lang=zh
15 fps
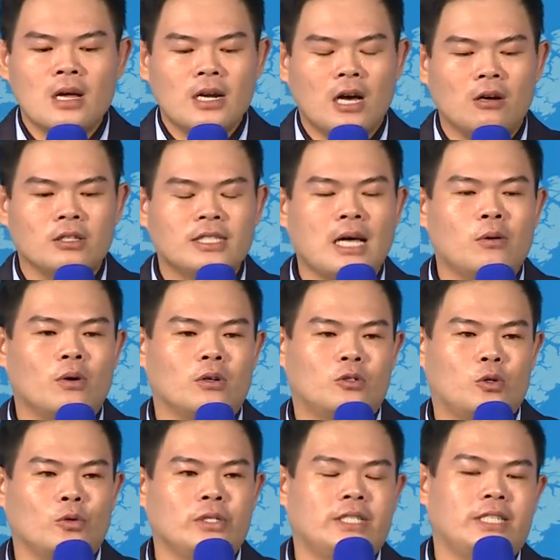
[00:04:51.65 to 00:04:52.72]
然后在我
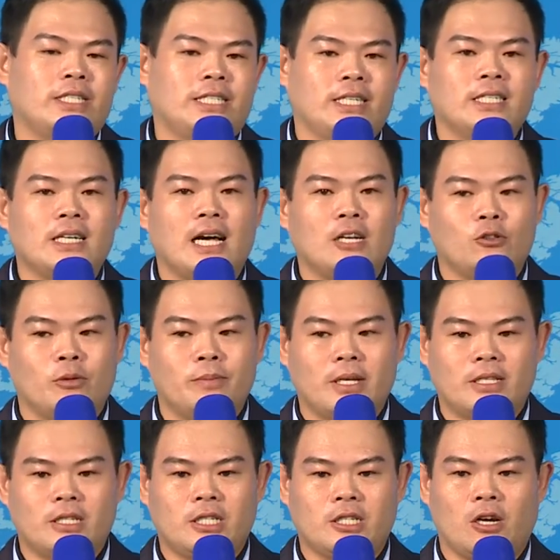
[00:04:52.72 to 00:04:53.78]
初期经营爱多美
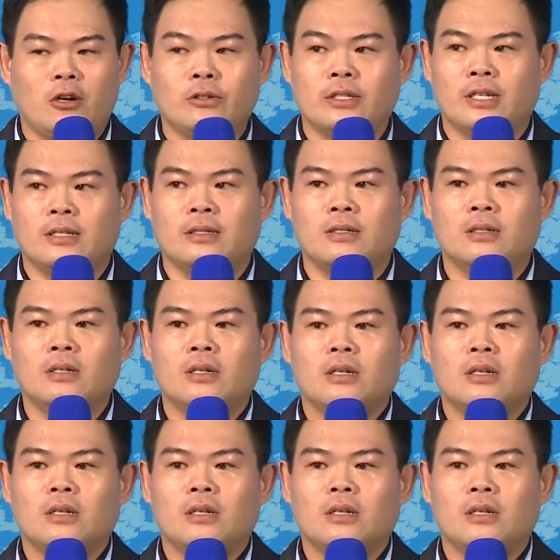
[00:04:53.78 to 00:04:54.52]
的时候呢。